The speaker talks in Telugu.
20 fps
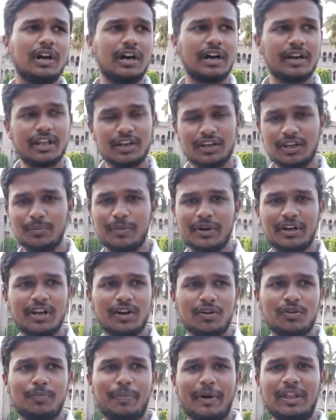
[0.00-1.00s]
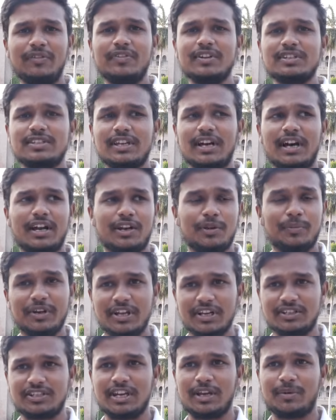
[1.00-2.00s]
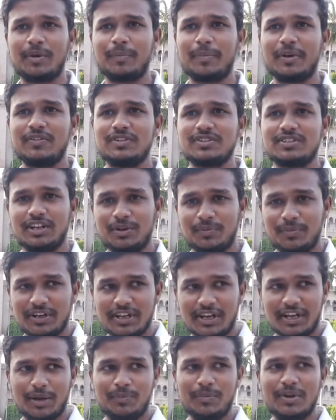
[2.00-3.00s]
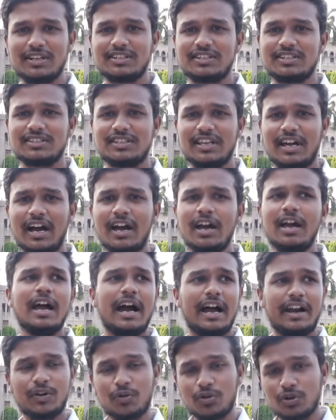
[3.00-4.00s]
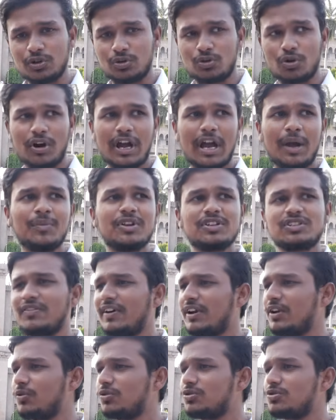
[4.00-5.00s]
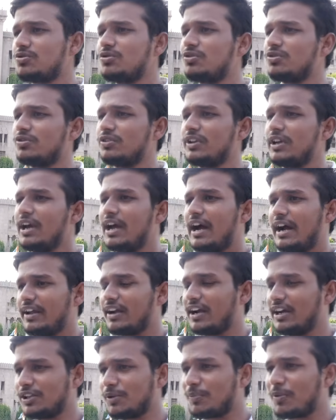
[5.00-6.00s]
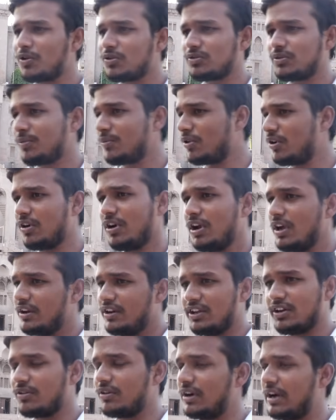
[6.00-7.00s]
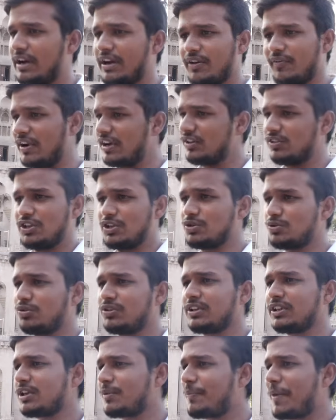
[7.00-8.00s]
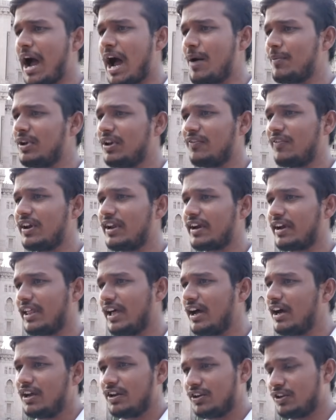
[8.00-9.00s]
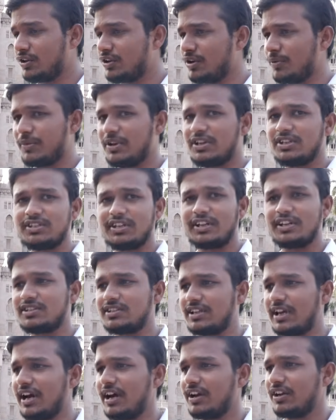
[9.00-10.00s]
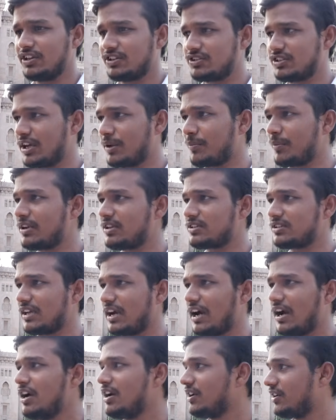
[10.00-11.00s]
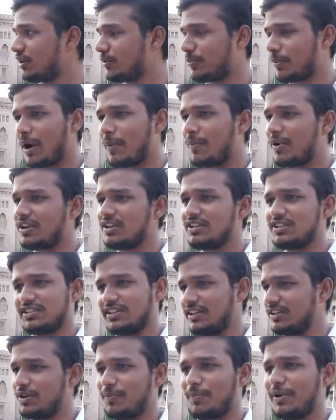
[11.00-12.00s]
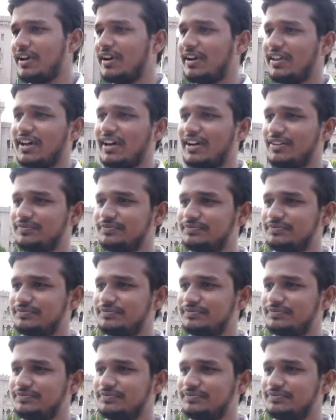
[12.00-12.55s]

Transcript: అంటే నీ బిడ్డకు పదవి ఇస్తా నీ బిడ్డకు చైర్మన్ పదవి ఇస్తా నీ బిడ్డకు ఎమ్మెల్సీ ఇస్తా అంటే కొన్ని దొంగ హామీలు ఇచ్చి వాళ్ళని గుంజుకుంటుంది అంటే గత ప్రభుత్వంలో నీకు వాళ్ళని తీసుకున్నంత హామీలు ఇవ్వలే కదా నీకు నీకు మినిస్టర్ ఇస్తా నీకు చైర్మన్ ఇస్తా నీకు ప్రాపర్టీలు ఇస్తా అని చెప్పలే కదా